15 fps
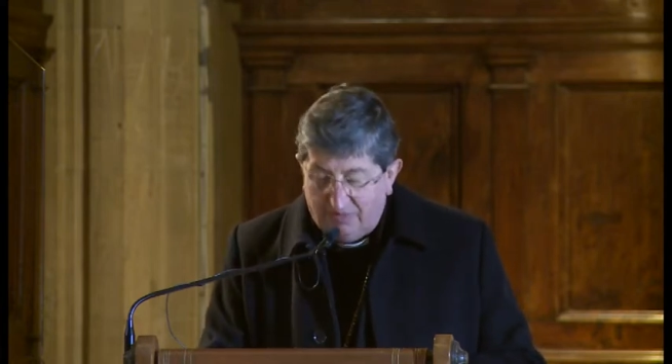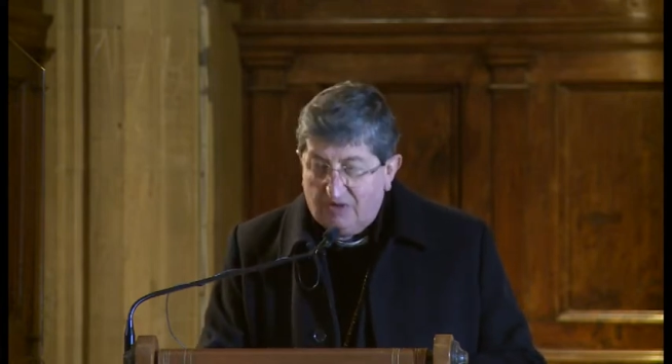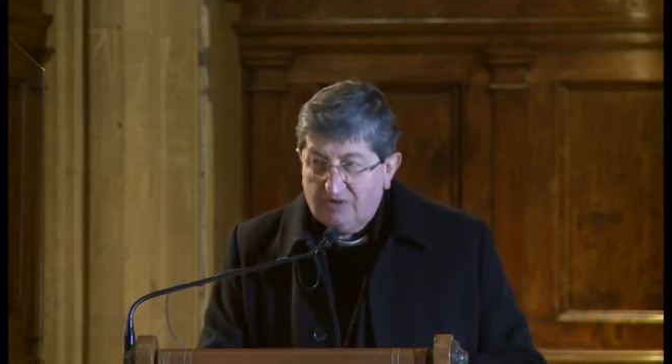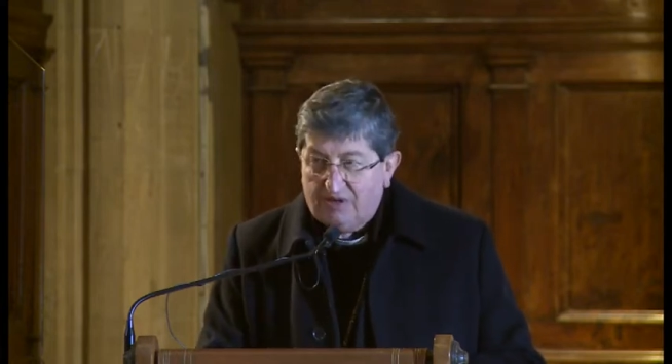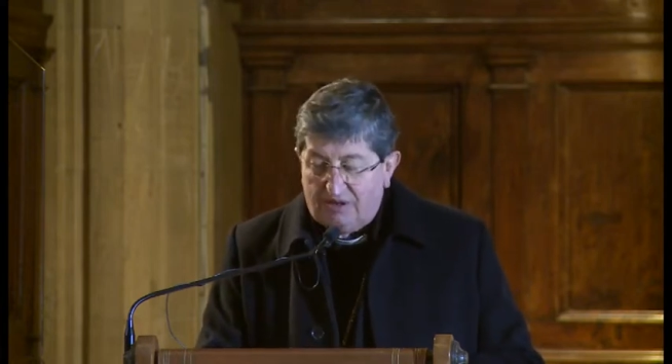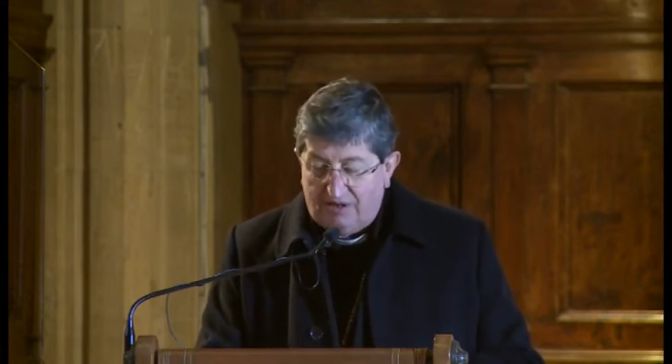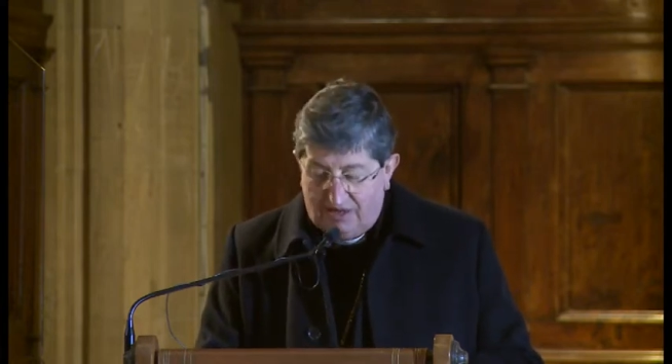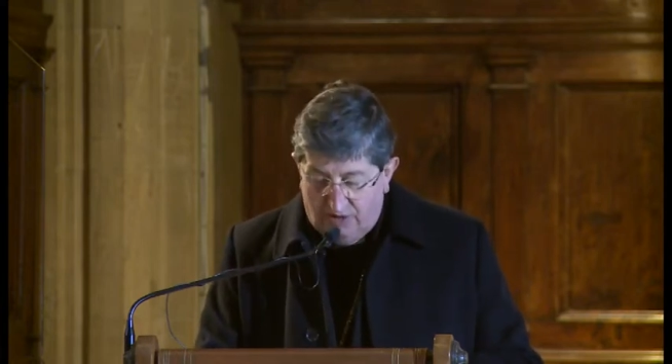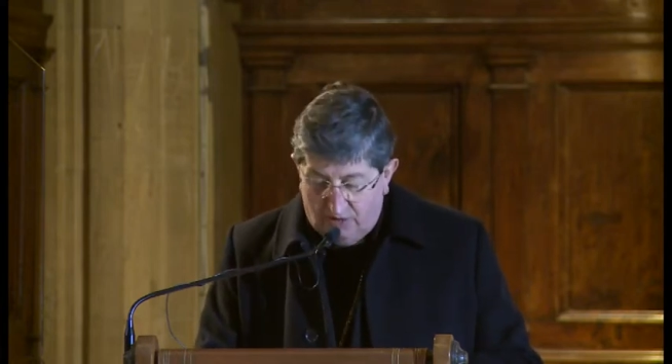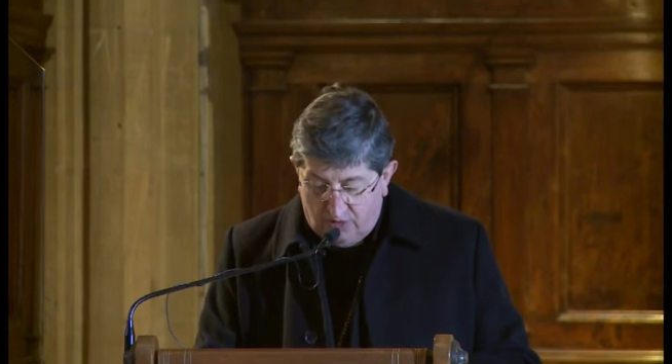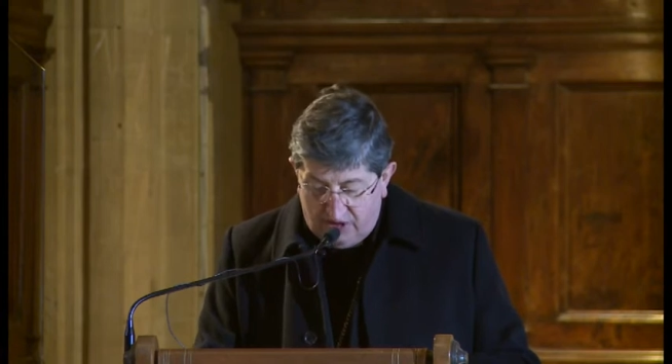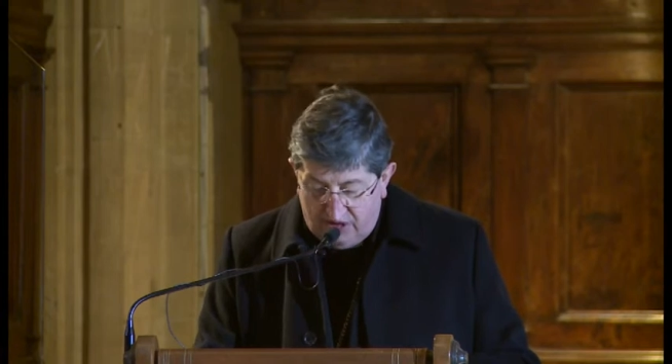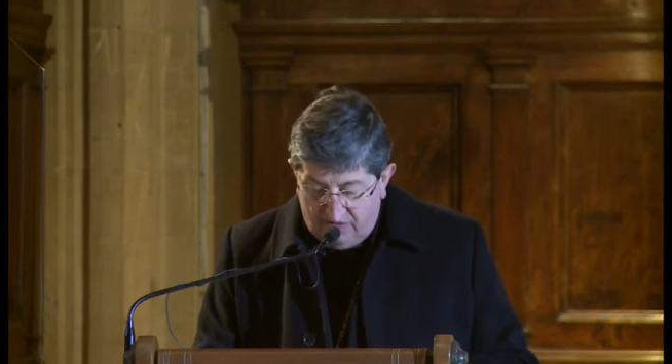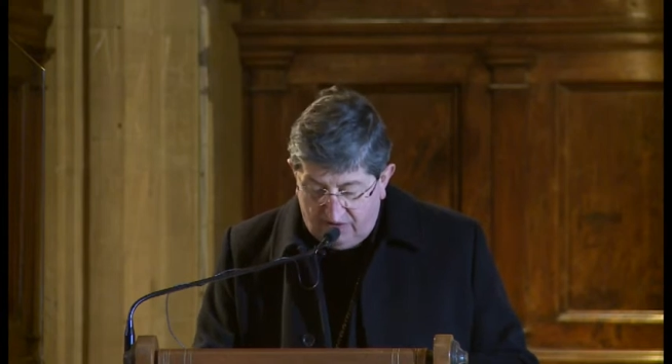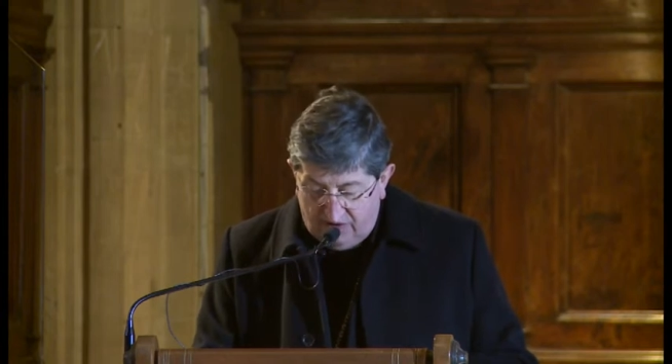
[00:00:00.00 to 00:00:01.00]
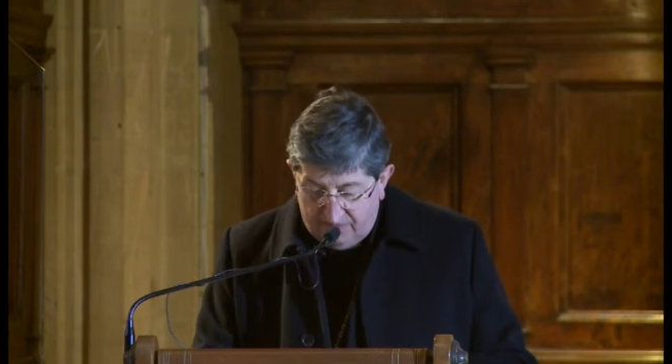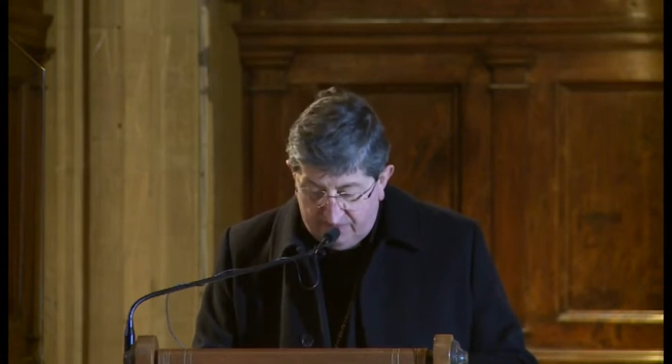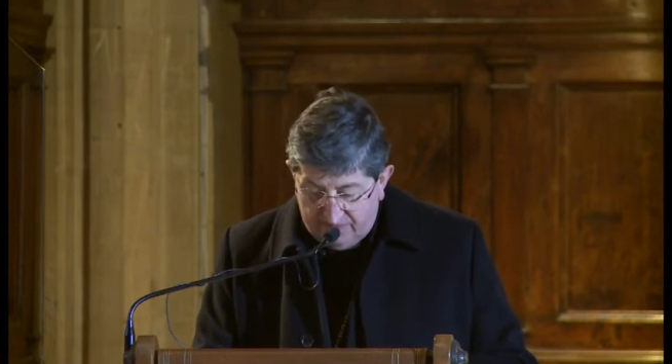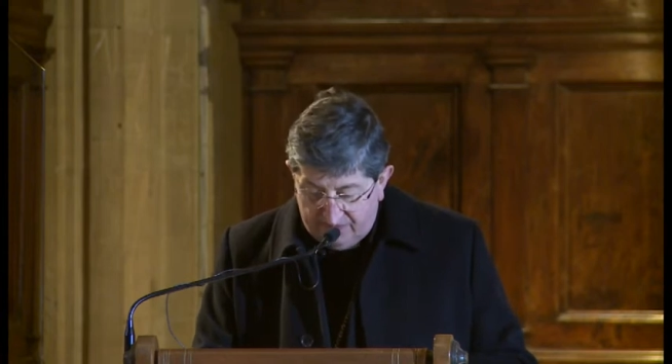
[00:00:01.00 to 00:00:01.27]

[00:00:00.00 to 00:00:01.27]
Monte degli Ulivi.